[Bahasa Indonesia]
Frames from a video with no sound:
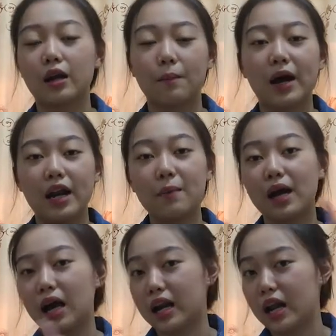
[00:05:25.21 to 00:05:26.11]
kepada
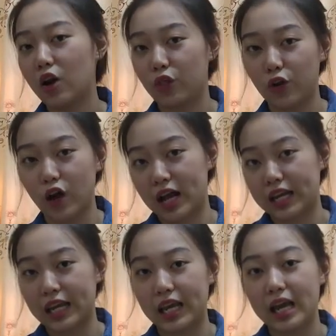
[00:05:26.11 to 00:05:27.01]
makanan lontong
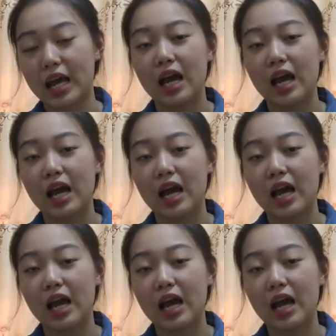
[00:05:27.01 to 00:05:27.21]
kari.